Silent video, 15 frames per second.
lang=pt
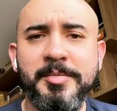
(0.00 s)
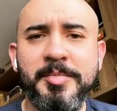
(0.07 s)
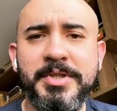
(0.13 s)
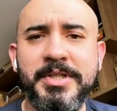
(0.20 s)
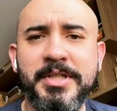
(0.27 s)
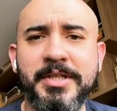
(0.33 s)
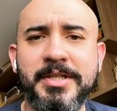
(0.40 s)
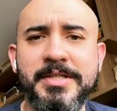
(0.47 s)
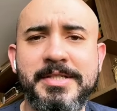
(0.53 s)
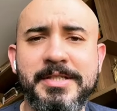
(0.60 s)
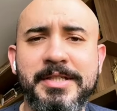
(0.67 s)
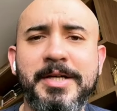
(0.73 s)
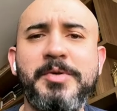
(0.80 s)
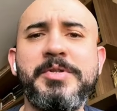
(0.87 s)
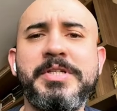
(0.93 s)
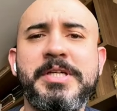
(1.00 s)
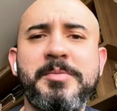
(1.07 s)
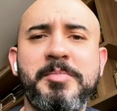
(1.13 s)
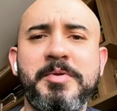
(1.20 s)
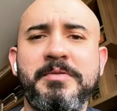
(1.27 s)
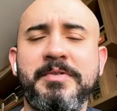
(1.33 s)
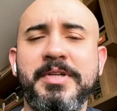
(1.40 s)
Me diga, você está
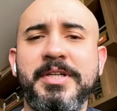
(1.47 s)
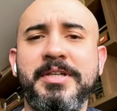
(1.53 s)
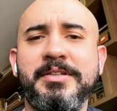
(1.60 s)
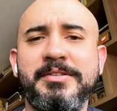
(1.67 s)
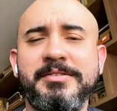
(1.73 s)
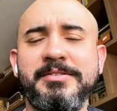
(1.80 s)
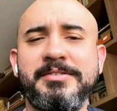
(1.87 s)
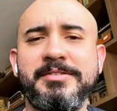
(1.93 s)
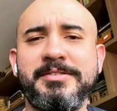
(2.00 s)
conseguindo me ver?